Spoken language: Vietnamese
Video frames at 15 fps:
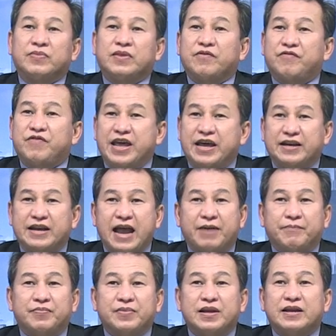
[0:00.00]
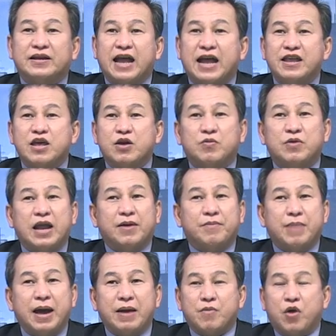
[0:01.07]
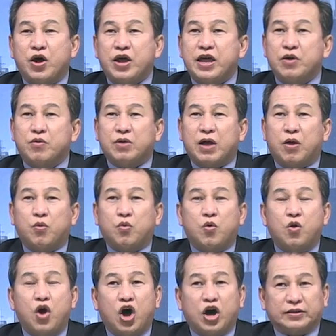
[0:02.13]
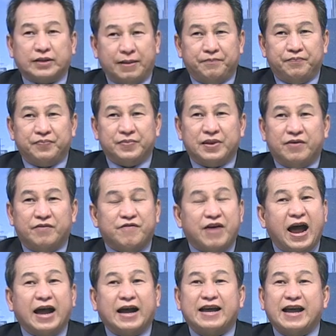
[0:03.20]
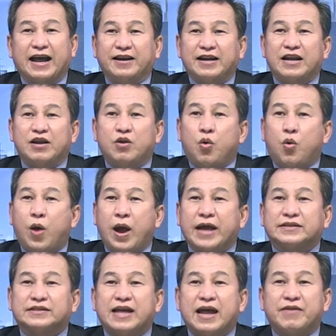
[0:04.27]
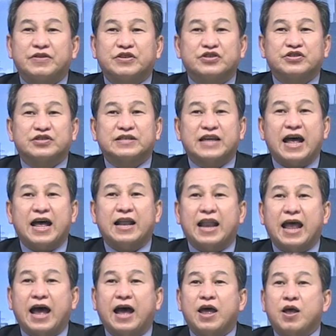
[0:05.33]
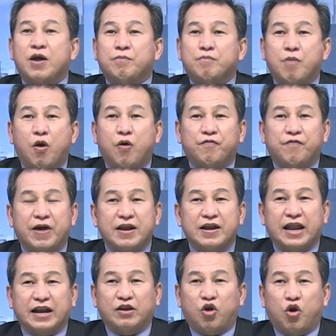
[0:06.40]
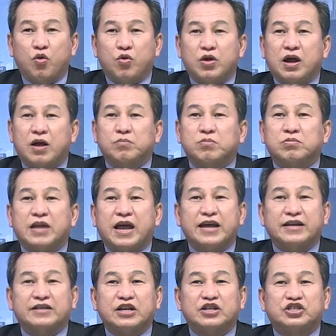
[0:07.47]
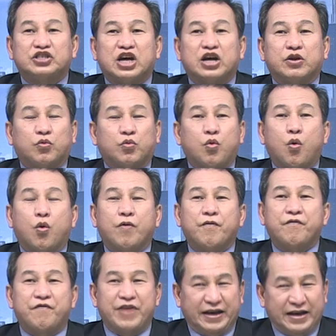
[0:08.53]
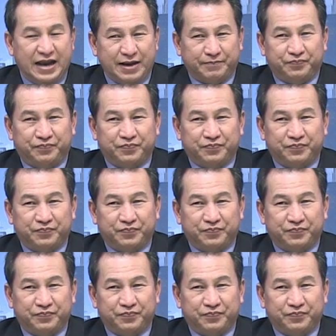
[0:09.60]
Việt Nam đã nhiều lần bác bỏ yêu cầu của họ Tập và khẳng định Hoàng Sa và Trường Sa là bộ phận lãnh thổ không thể tách rời của Việt Nam.